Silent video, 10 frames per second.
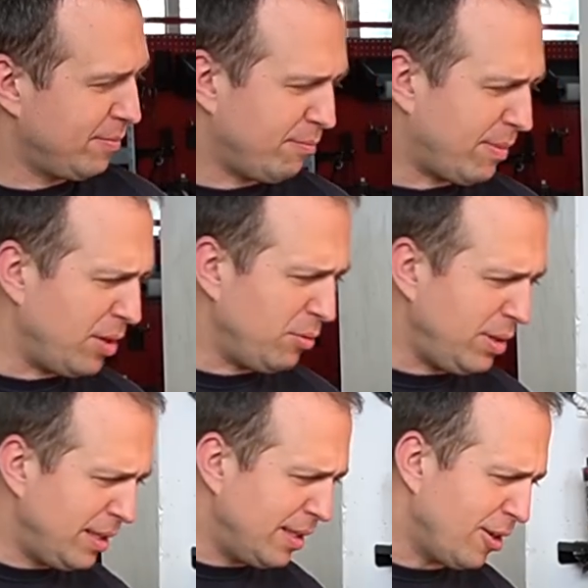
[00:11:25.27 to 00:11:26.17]
mają
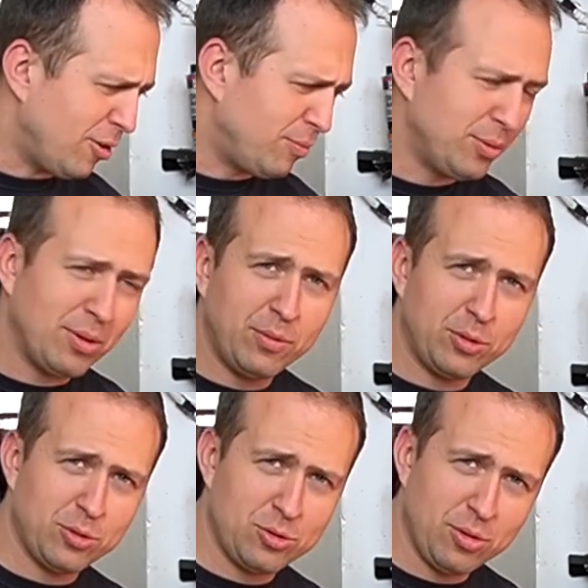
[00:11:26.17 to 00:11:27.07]
inne
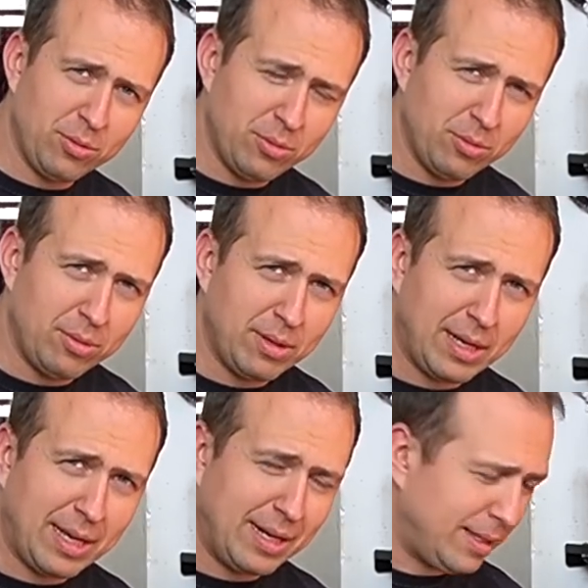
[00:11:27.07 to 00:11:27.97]
obudowy rozrządu,
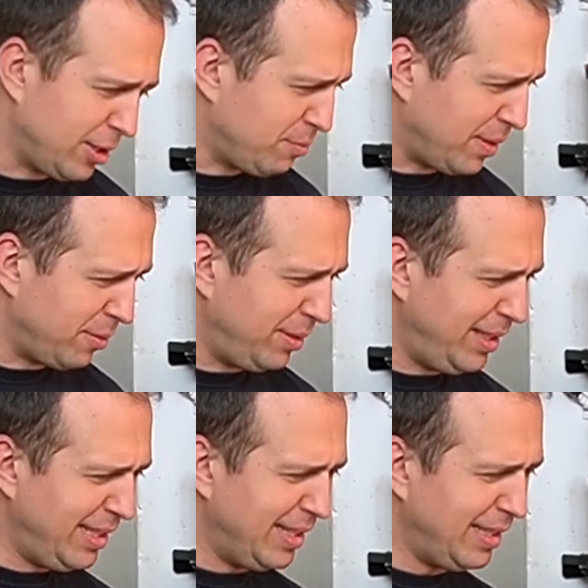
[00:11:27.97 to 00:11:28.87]
ale też mają
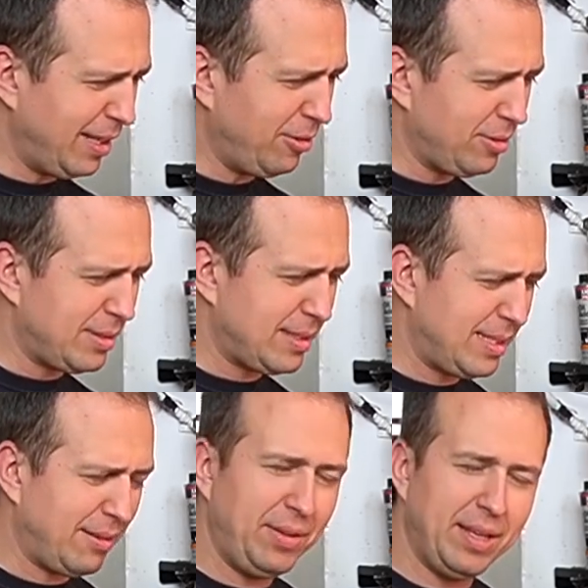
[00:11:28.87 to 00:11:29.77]
inne
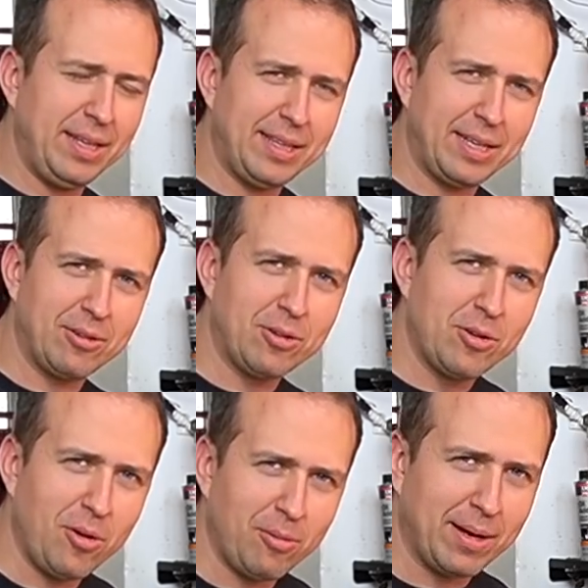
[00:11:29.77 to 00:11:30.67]
odstawienie tego
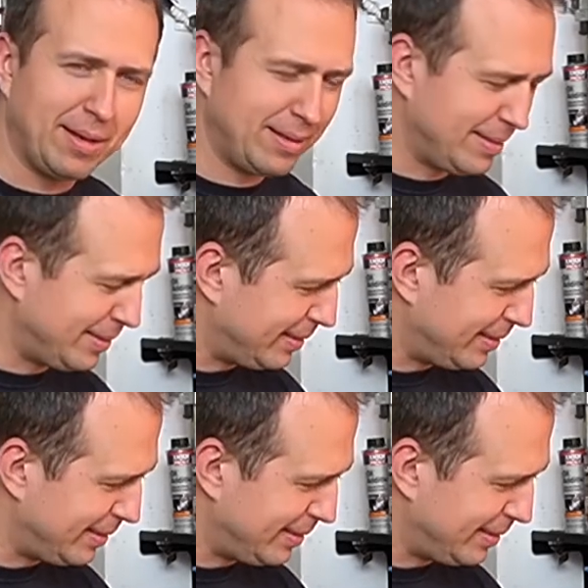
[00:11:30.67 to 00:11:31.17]
koła.